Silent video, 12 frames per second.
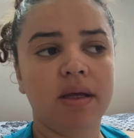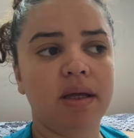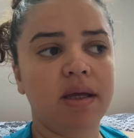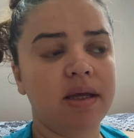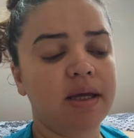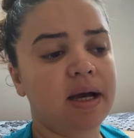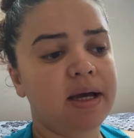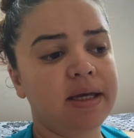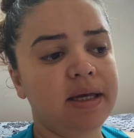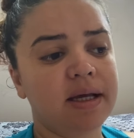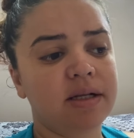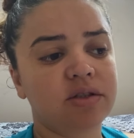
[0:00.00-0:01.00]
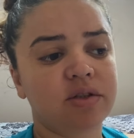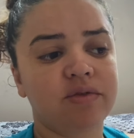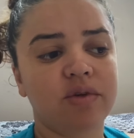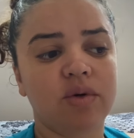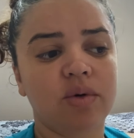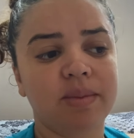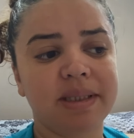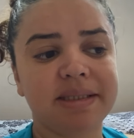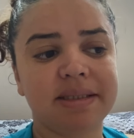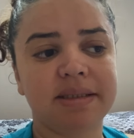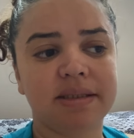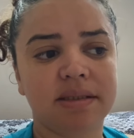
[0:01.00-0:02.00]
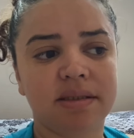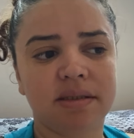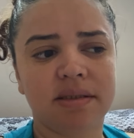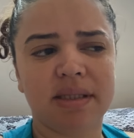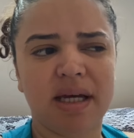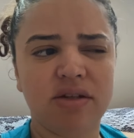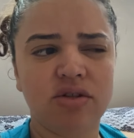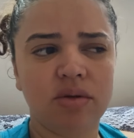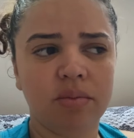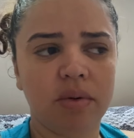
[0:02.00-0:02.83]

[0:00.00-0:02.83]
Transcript: E aí, ela só veio comer sete